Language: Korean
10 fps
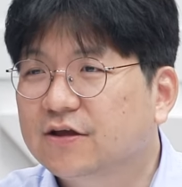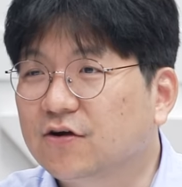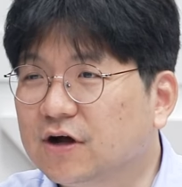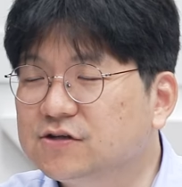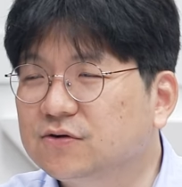
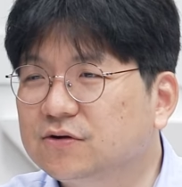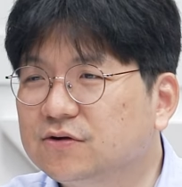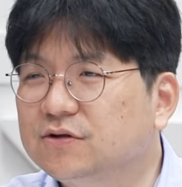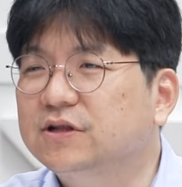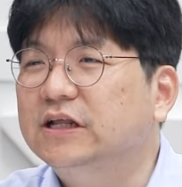
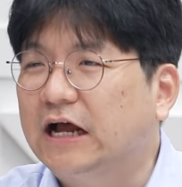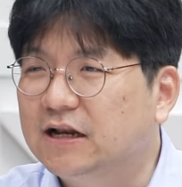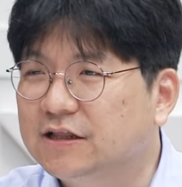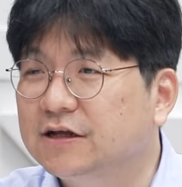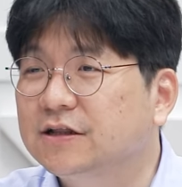결과적으로는 이
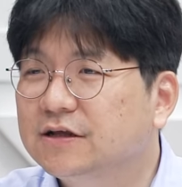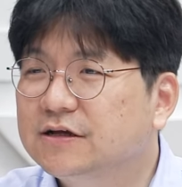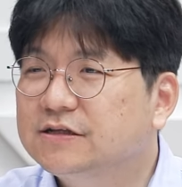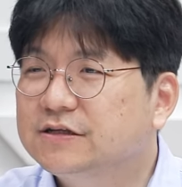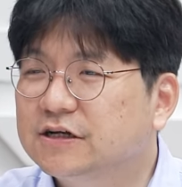난리는
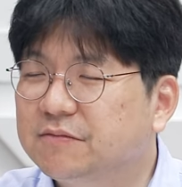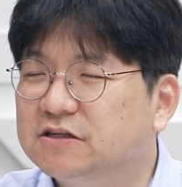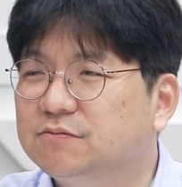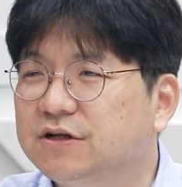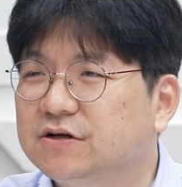지금
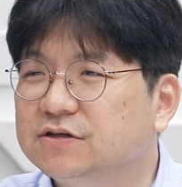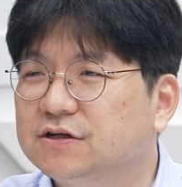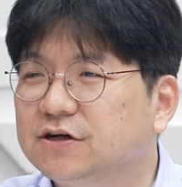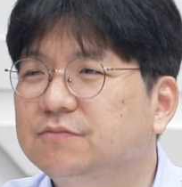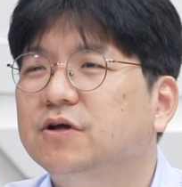말씀드린
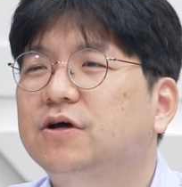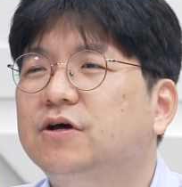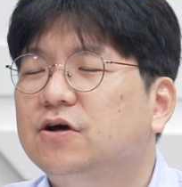것처럼